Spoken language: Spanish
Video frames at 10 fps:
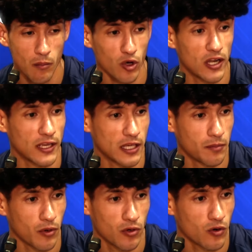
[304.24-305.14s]
por el
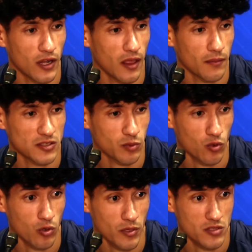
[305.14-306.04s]
equipo, no nada más por
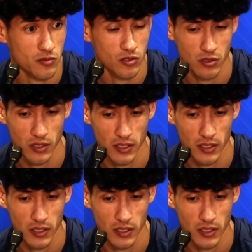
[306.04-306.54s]
uno mismo